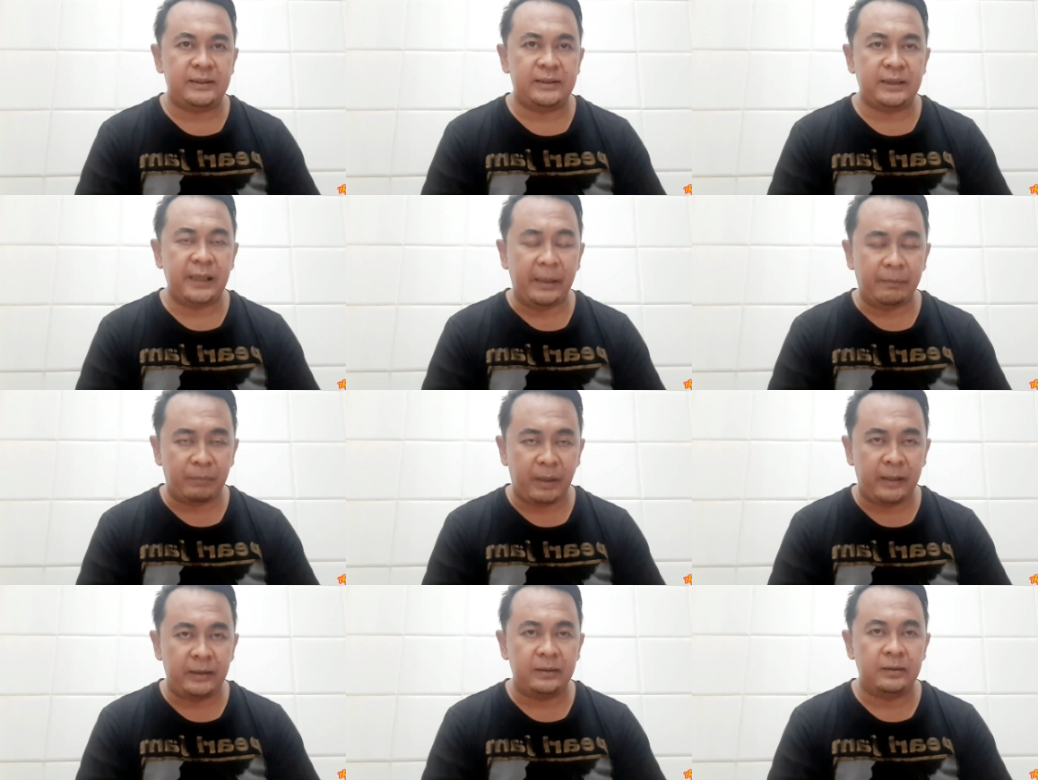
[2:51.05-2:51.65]

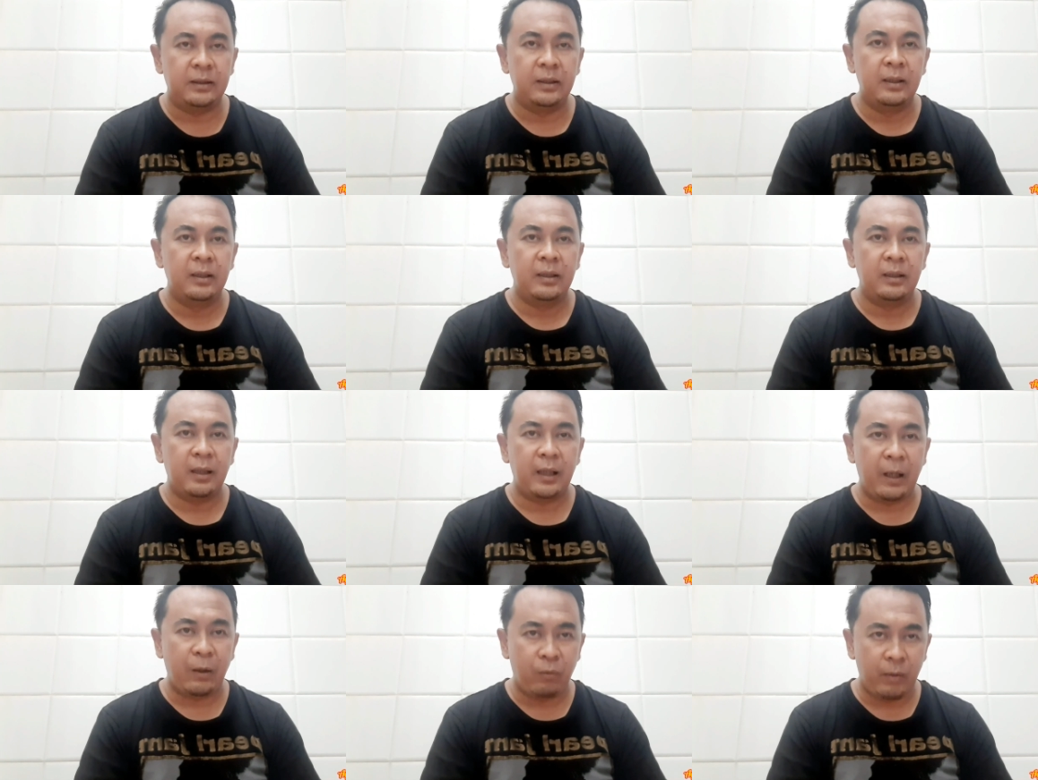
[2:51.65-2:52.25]
Sleman
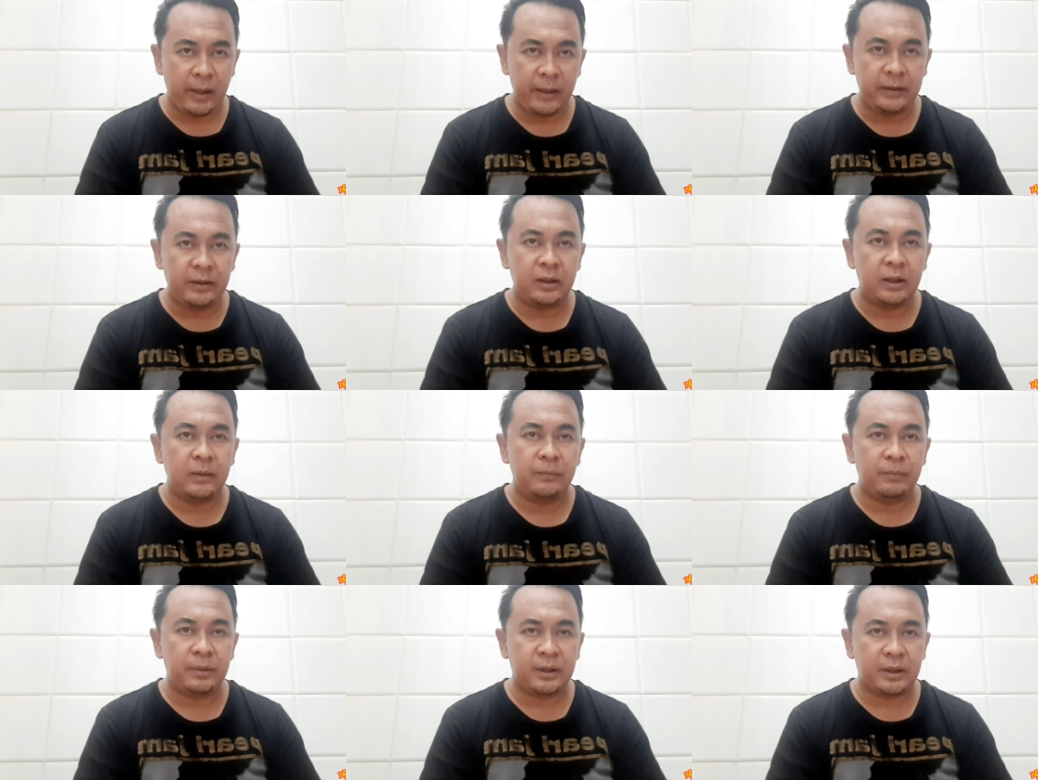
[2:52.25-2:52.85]

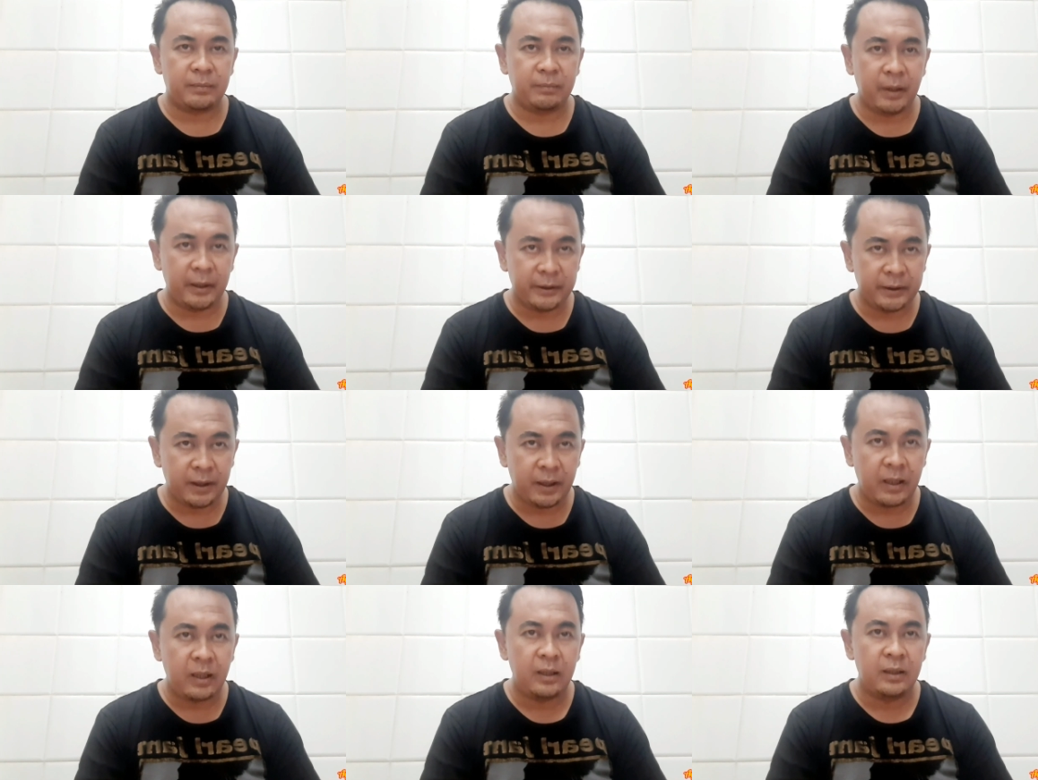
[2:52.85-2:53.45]
lawan
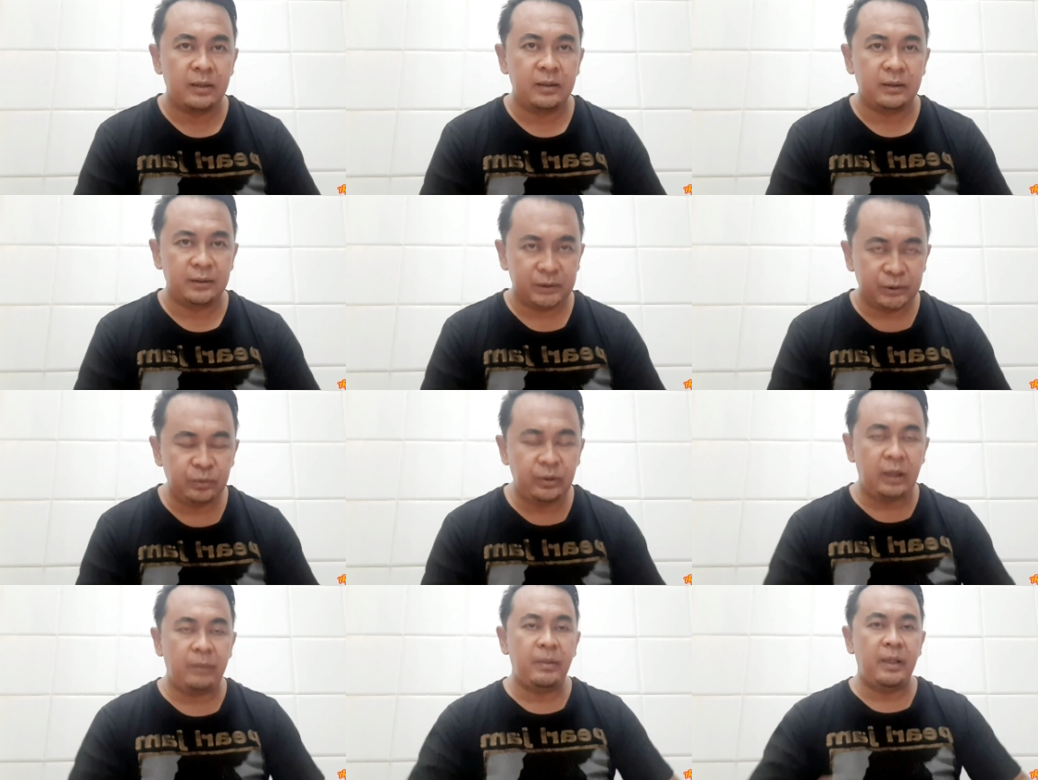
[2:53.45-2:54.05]
Persebaya
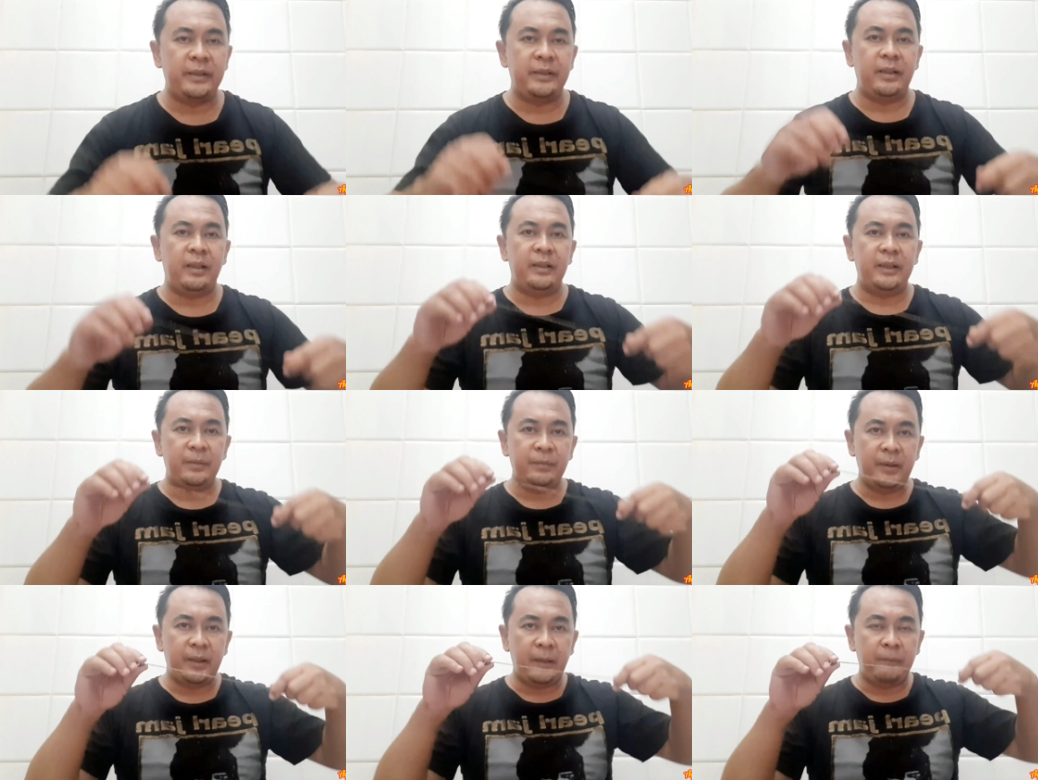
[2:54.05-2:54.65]
Surabaya
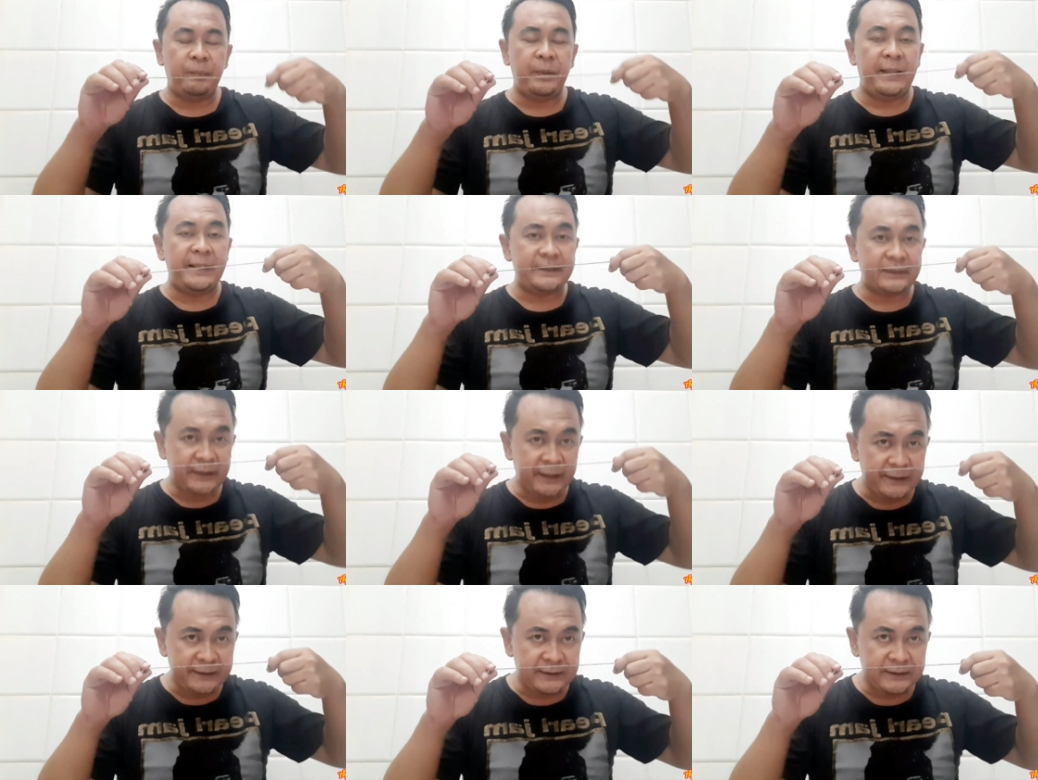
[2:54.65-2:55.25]
di mana
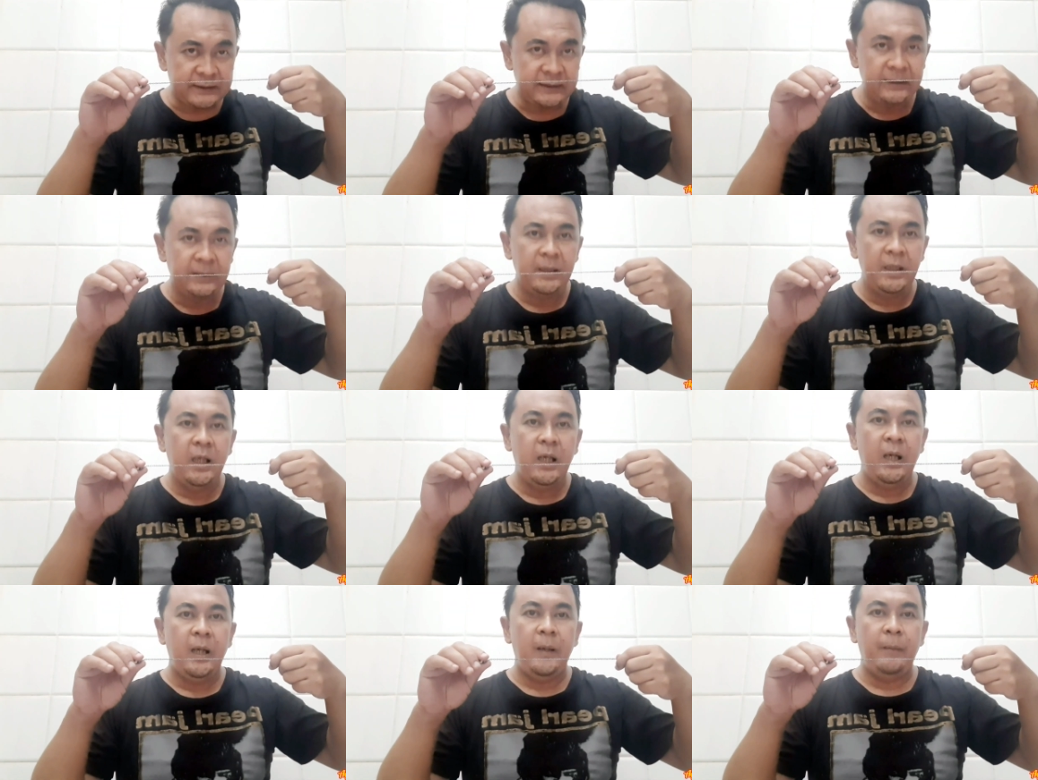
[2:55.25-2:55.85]
PSS
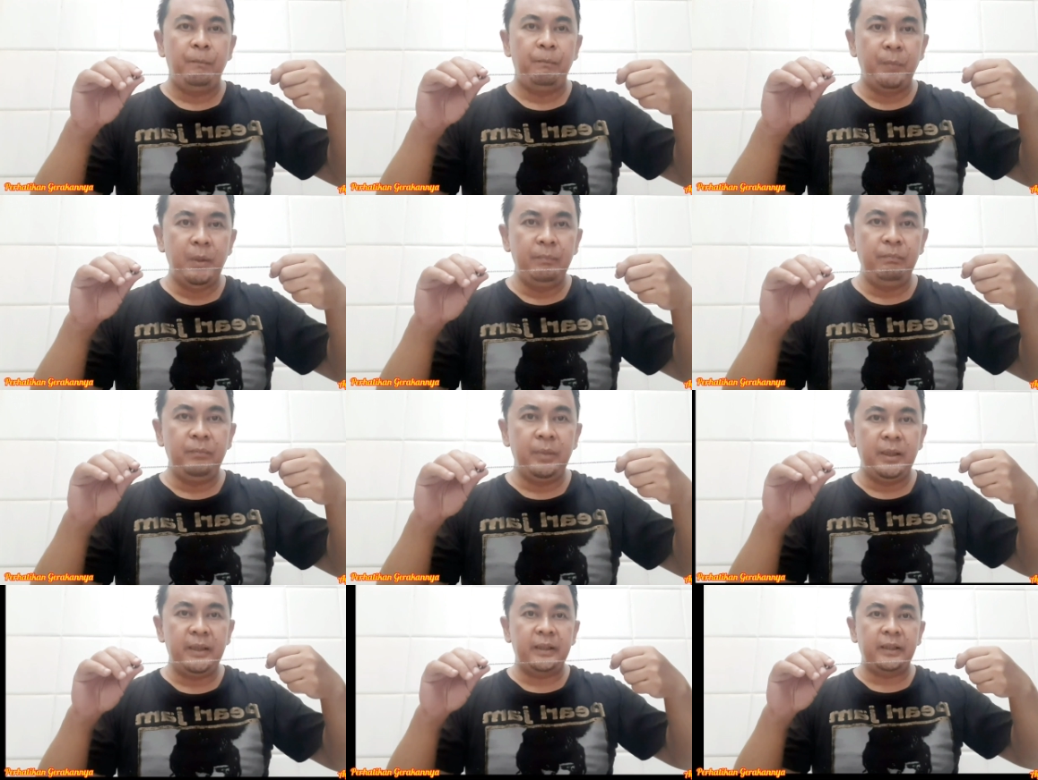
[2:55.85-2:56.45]

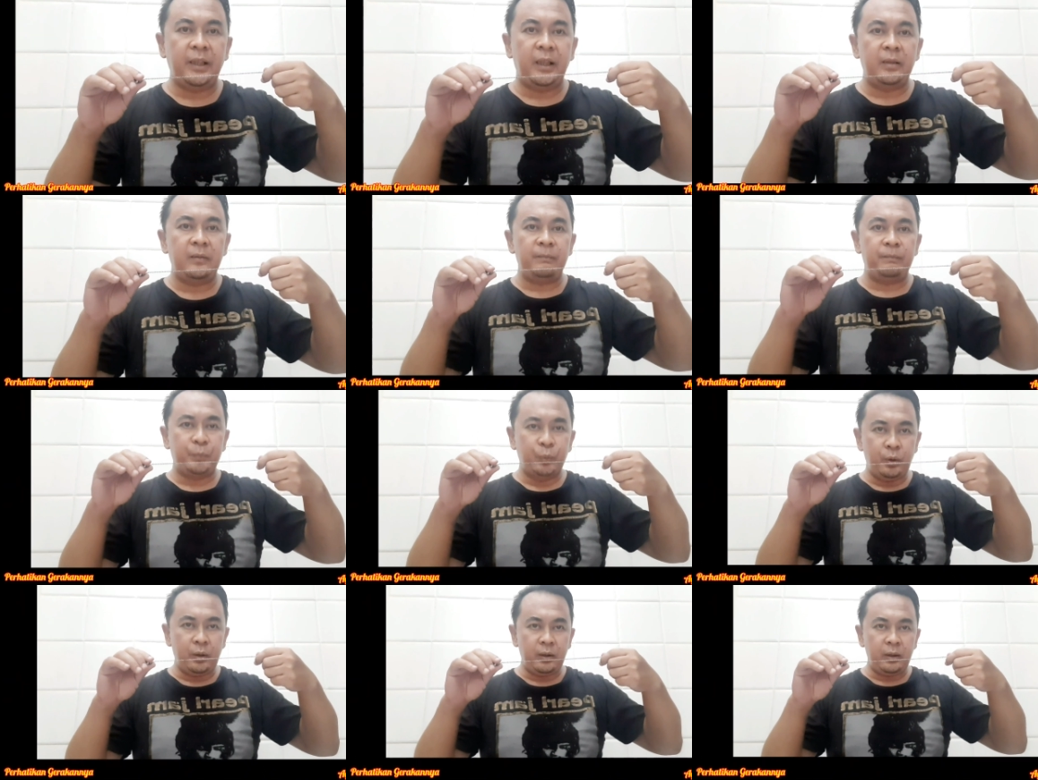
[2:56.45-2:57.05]

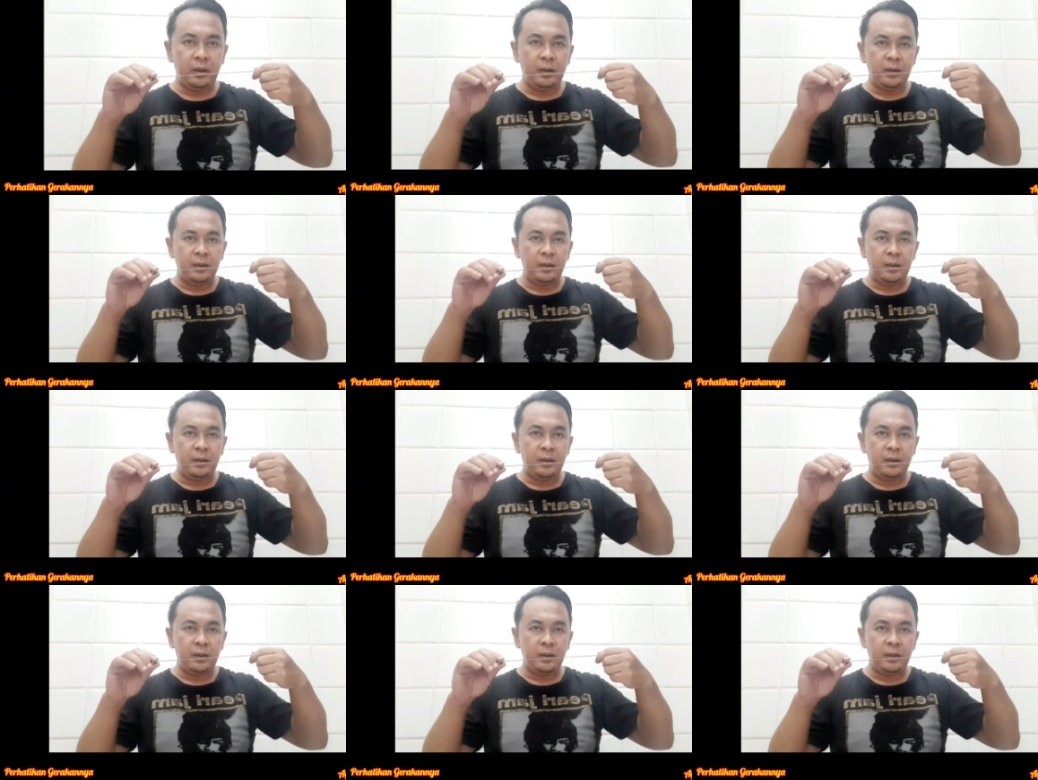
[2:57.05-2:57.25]
memberikan pur